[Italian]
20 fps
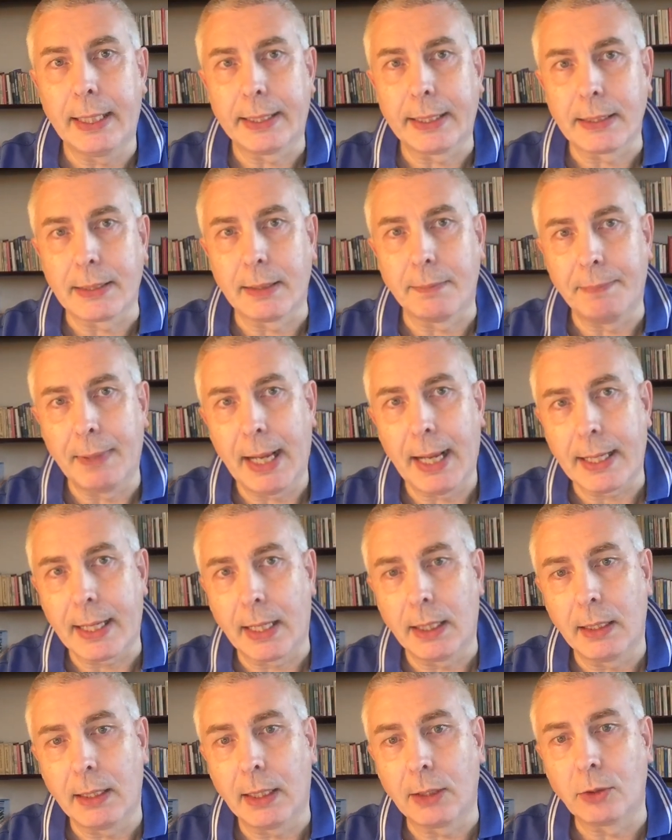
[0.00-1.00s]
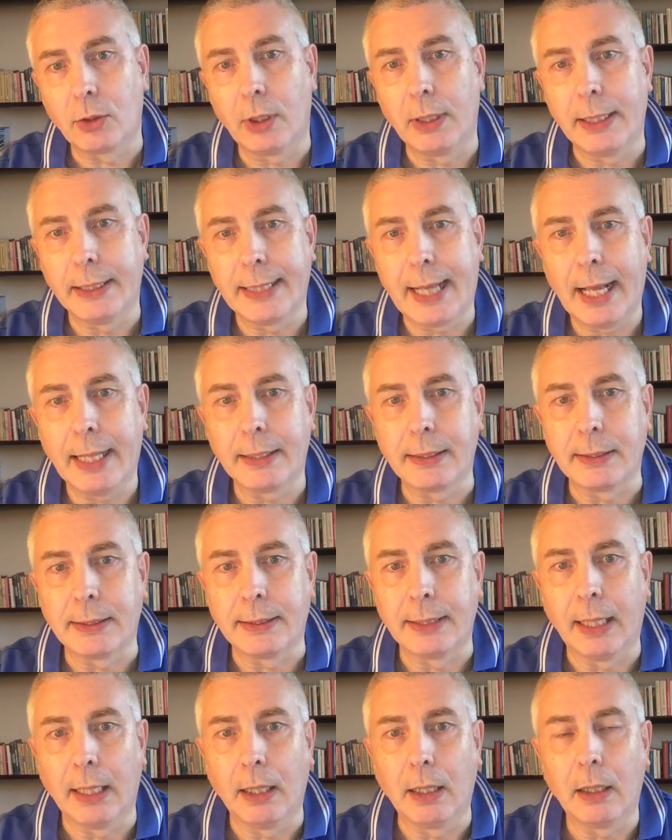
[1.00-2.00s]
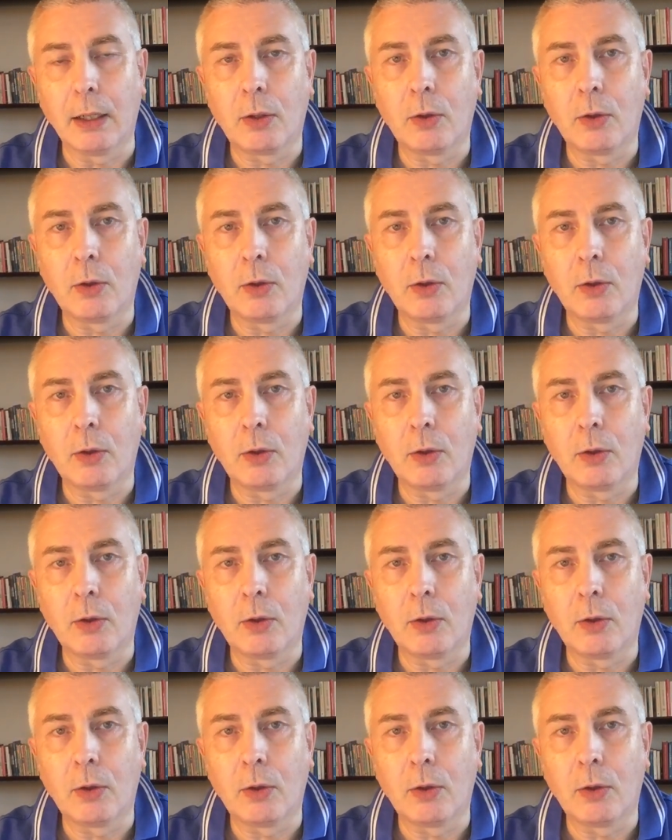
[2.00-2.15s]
che separa la tolleranza